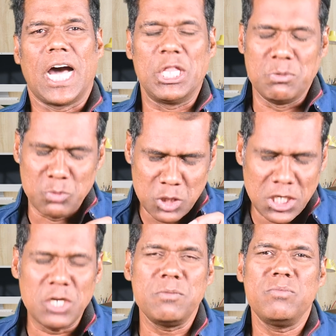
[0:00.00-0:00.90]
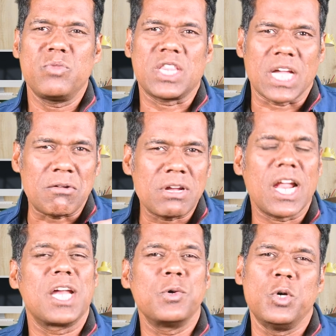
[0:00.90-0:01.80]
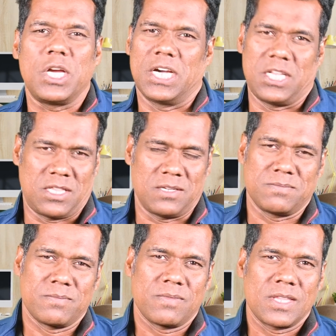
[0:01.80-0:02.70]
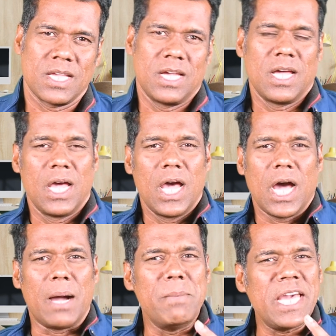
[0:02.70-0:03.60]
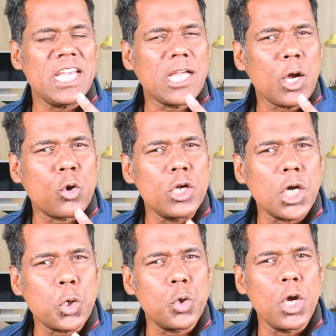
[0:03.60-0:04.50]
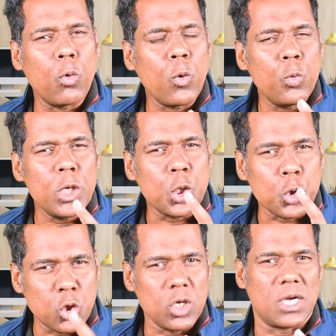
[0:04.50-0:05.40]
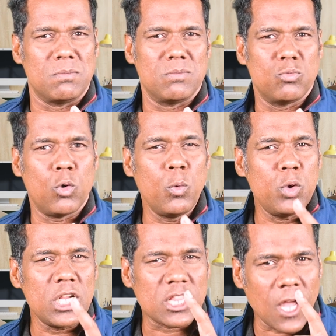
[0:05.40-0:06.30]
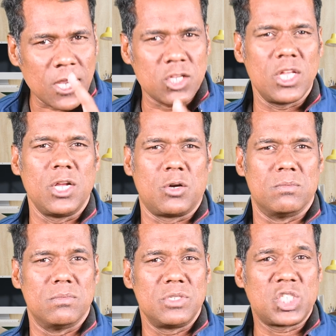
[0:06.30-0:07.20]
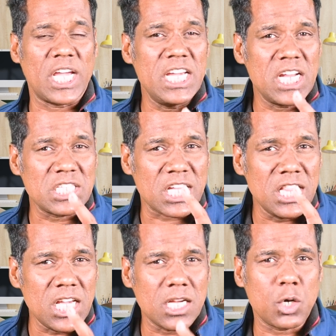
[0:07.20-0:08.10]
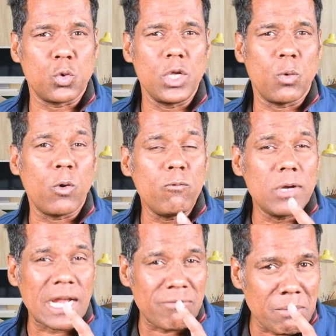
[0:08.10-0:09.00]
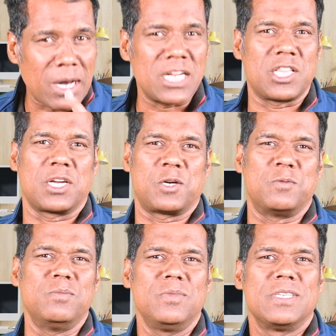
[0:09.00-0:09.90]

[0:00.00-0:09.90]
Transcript: அது முற்றிலும் தவறான ஒரு கருத்து அமெரிக்கா கொடுக்கக்கூடிய ஒவ்வொரு குத்துக்கும் ஒவ்வொரு தாக்குதலுக்கும் சைனா சந்திக்கக்கூடிய ஒவ்வொரு அவமானத்திற்கும்